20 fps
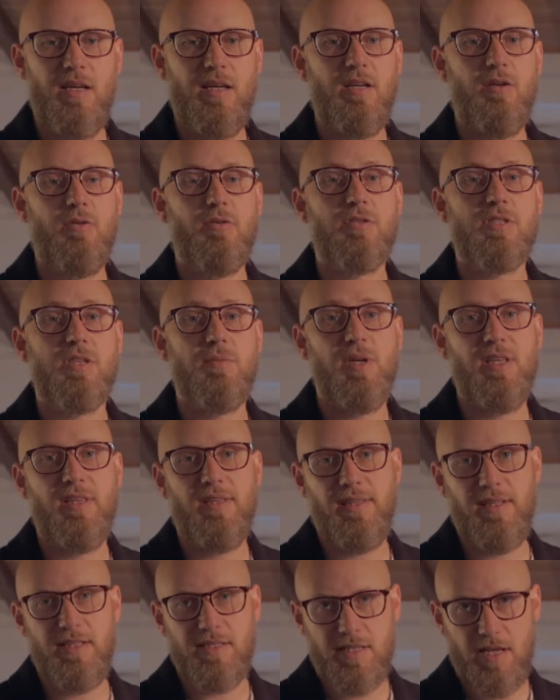
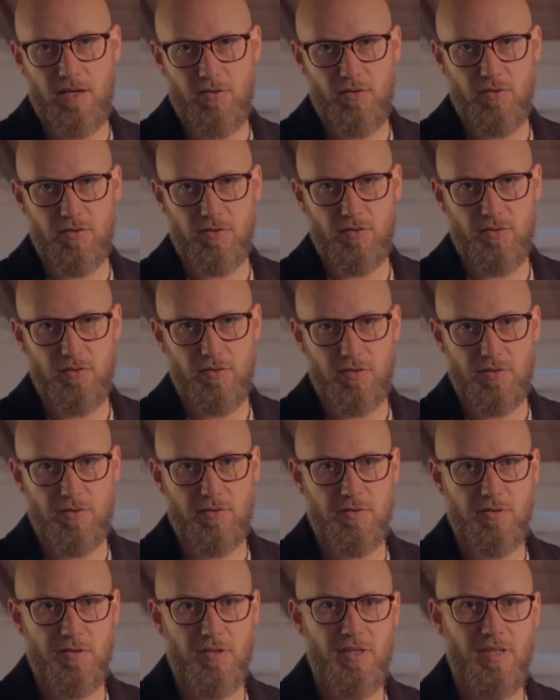rigorosamente del secolo
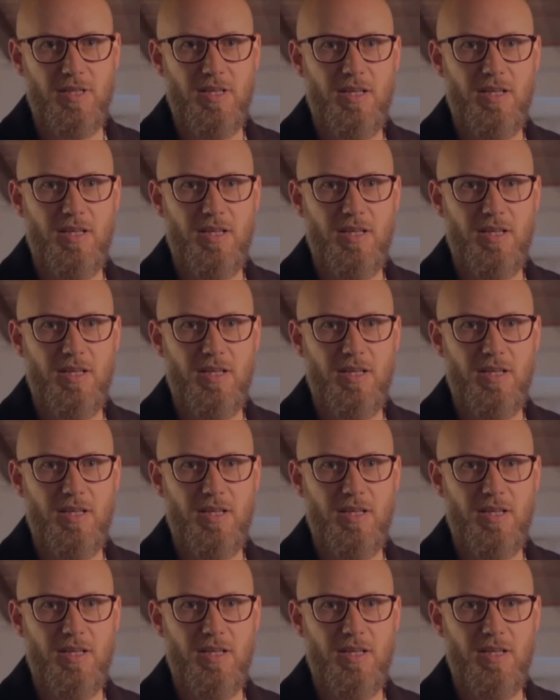scorso.